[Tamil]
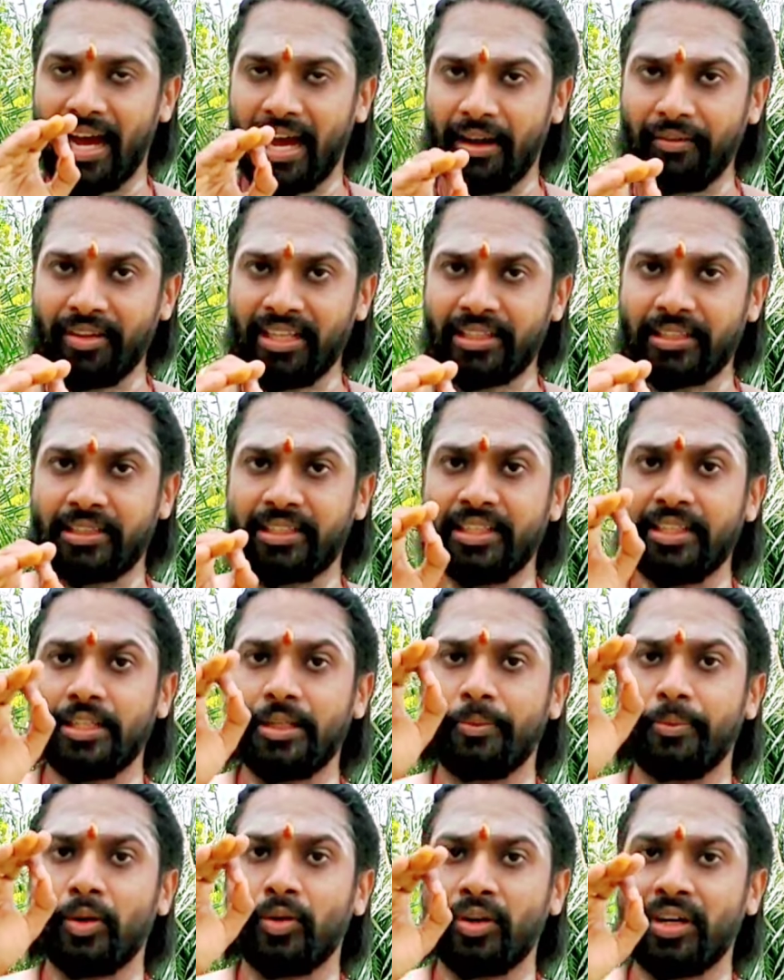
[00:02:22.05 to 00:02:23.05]
பாவித்து
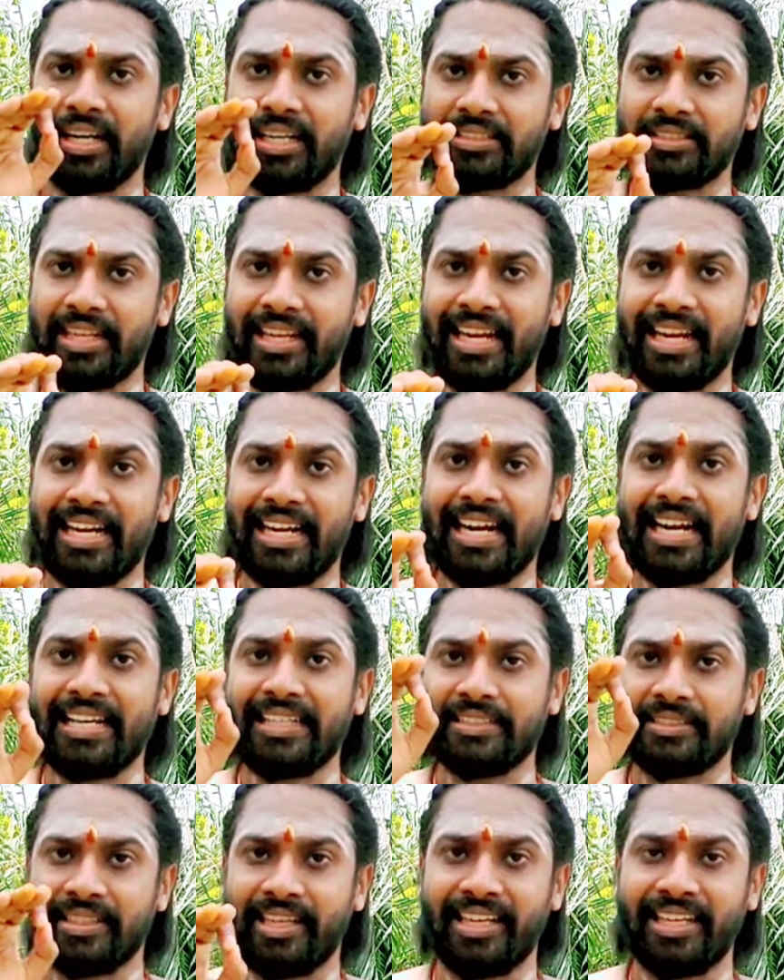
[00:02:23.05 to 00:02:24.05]
இது போன்ற
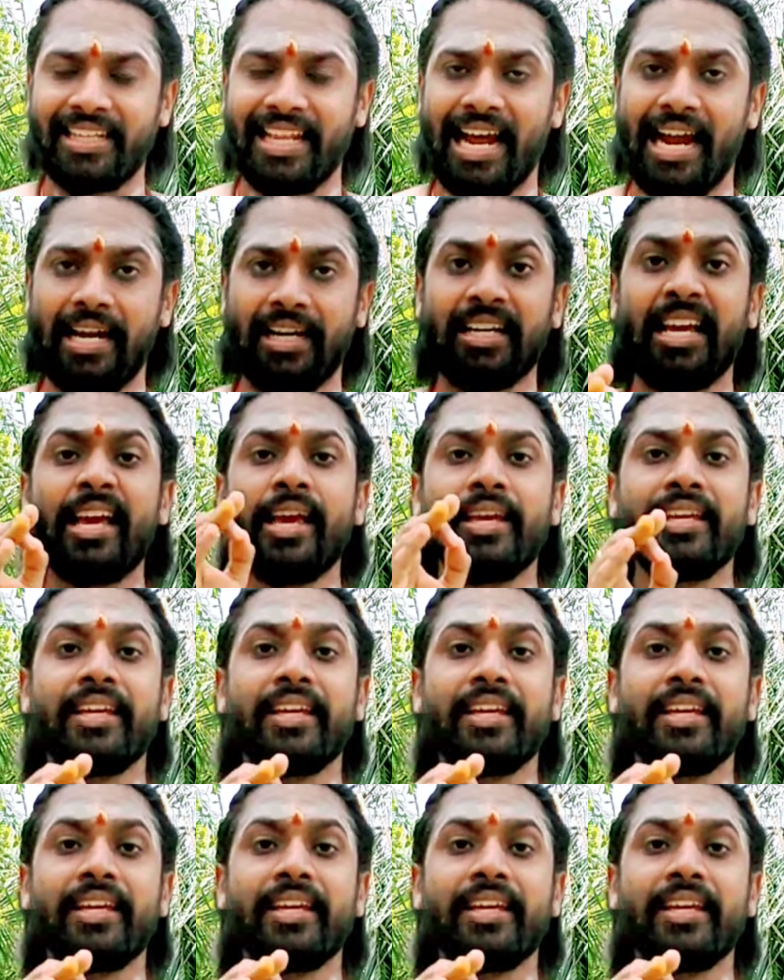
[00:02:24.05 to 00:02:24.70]
செயல்களை செய்தால்